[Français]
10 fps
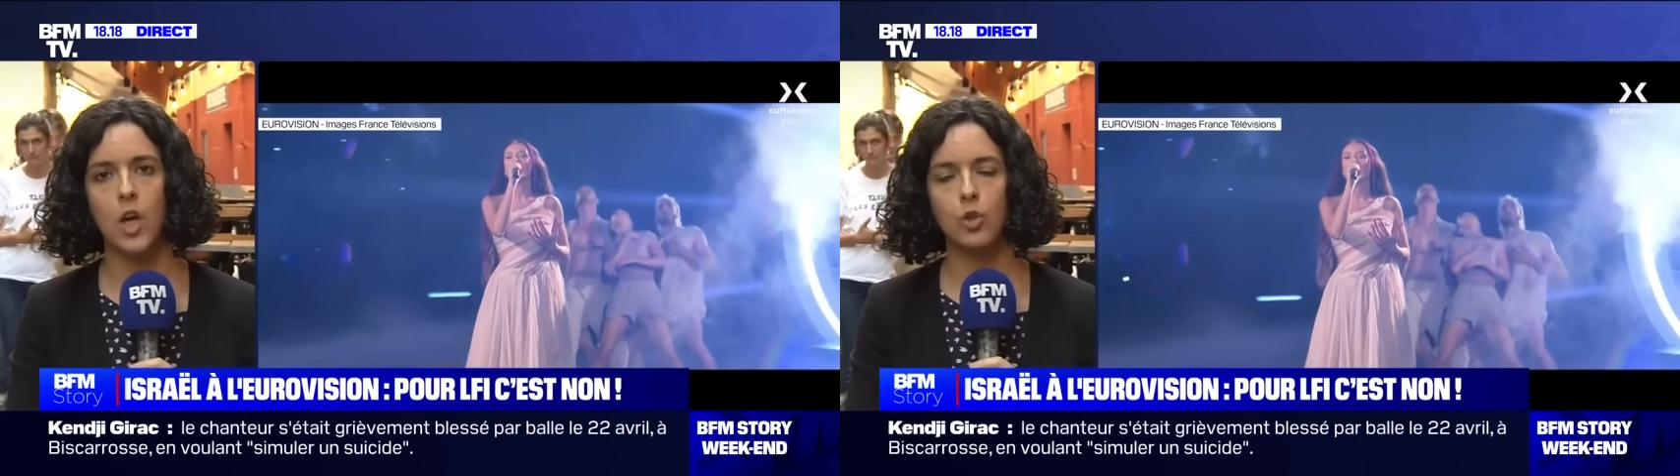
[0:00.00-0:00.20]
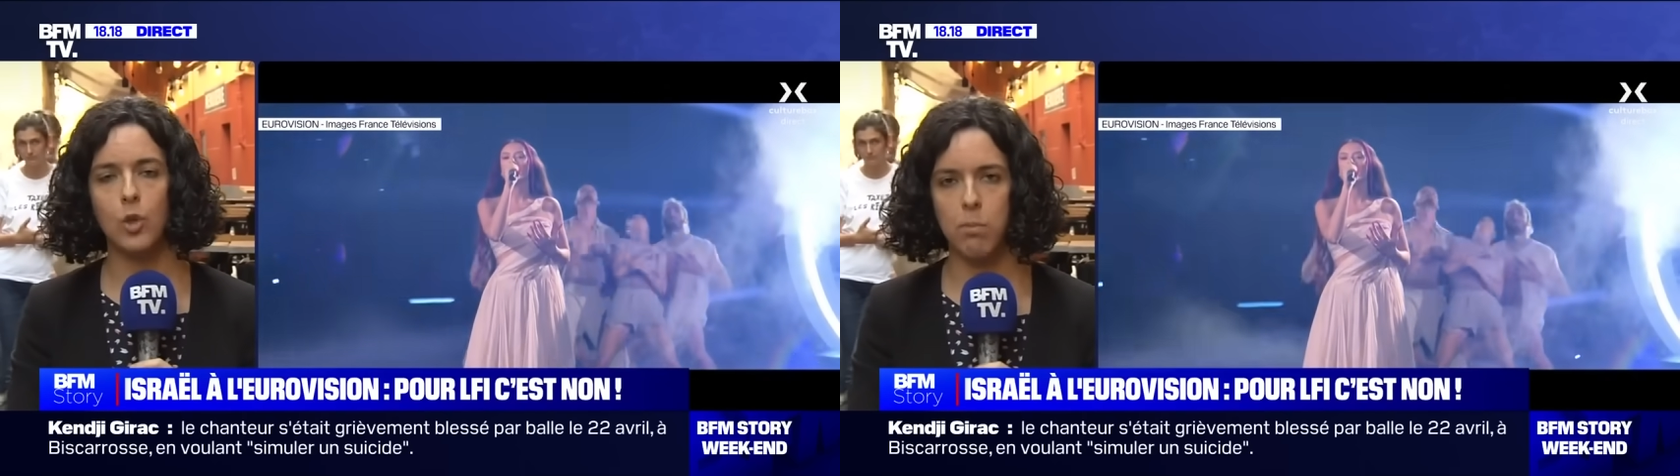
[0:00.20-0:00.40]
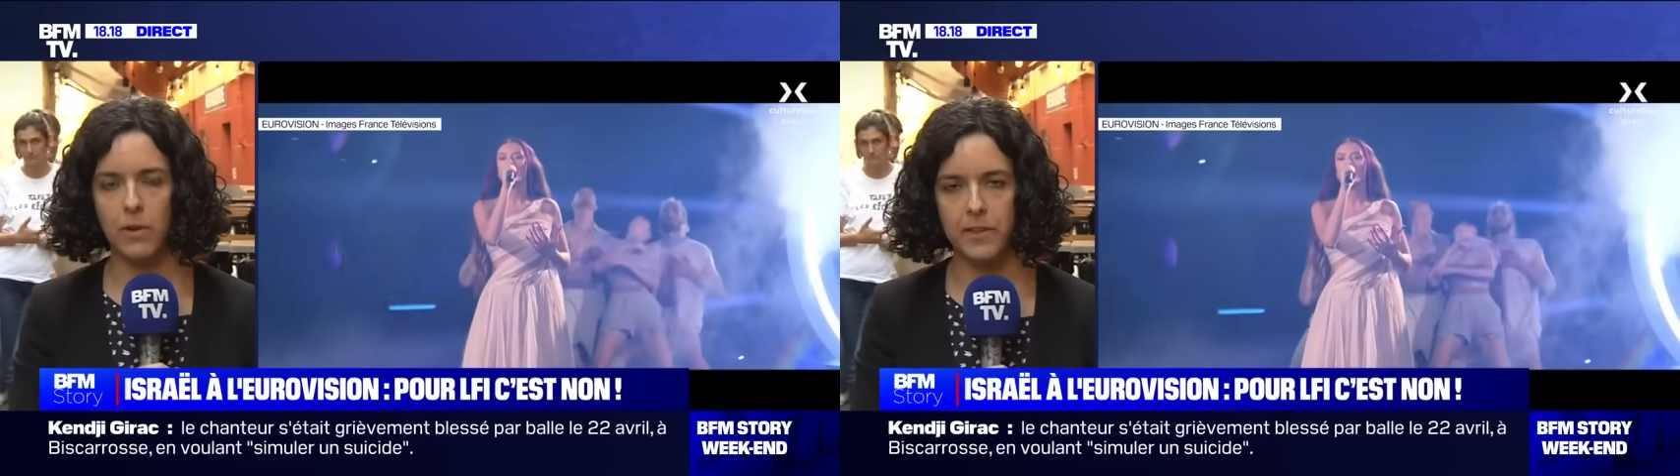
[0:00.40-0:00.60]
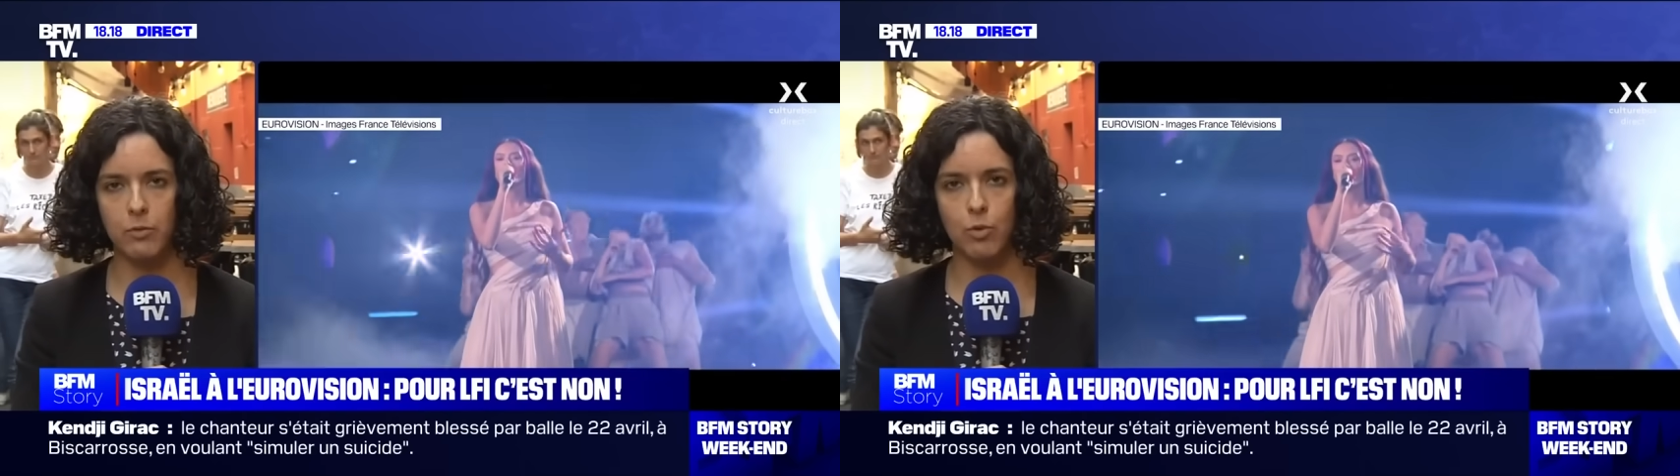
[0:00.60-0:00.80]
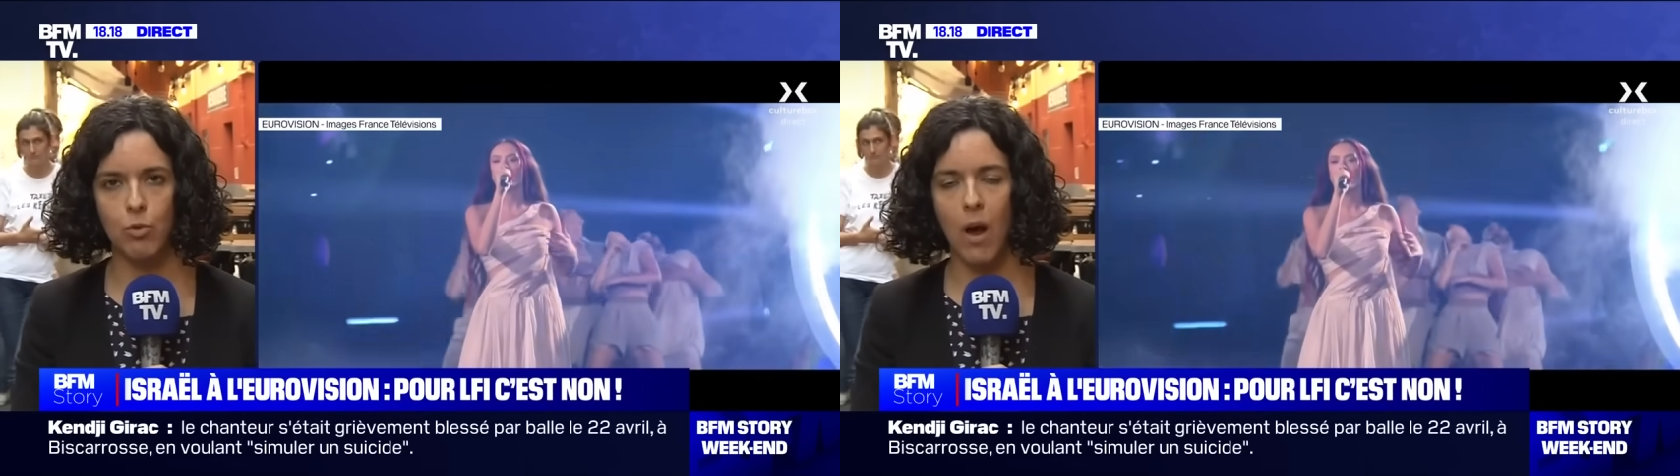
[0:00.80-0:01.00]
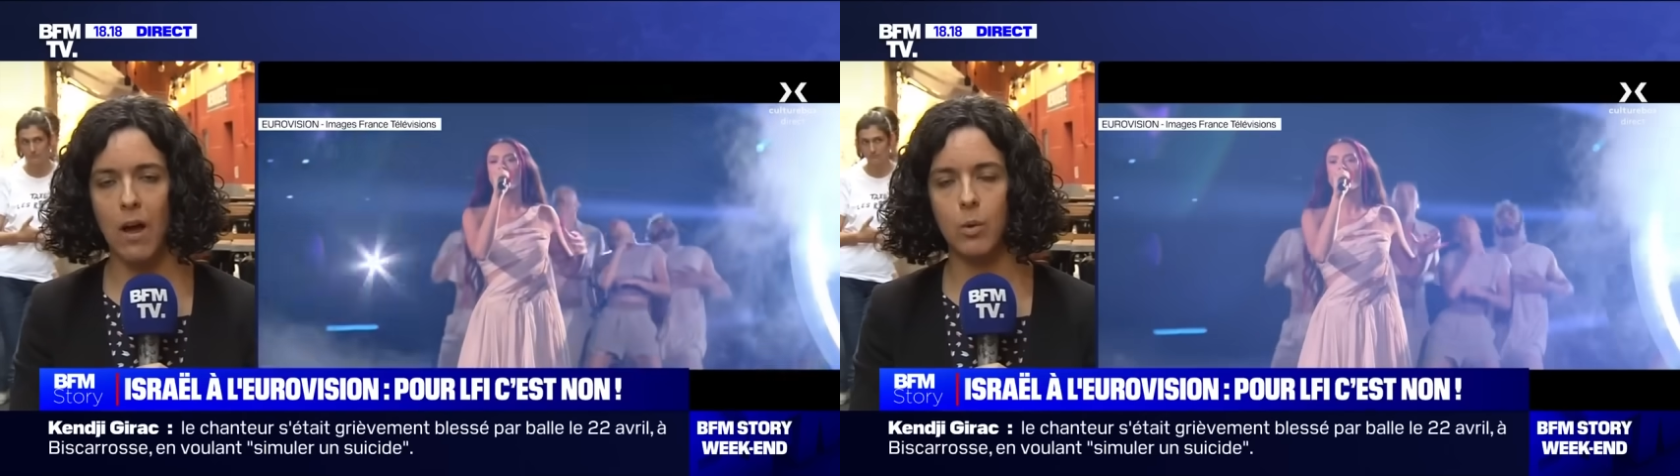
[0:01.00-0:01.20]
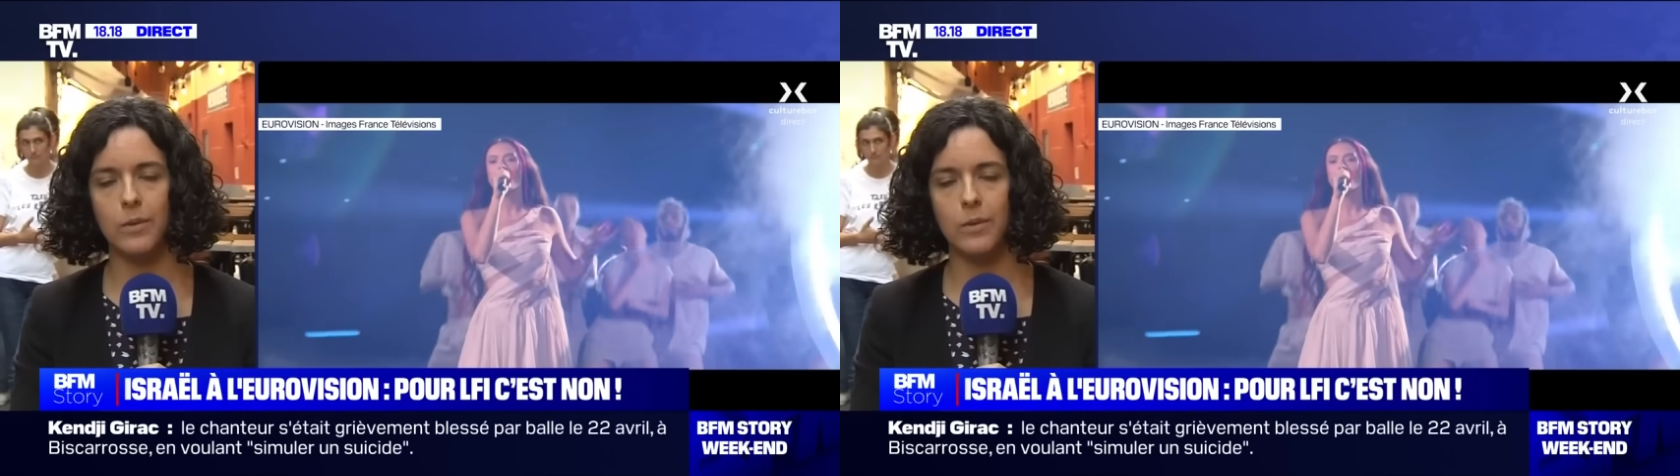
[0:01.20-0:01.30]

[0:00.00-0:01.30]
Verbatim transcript: de pointer du doigt euh,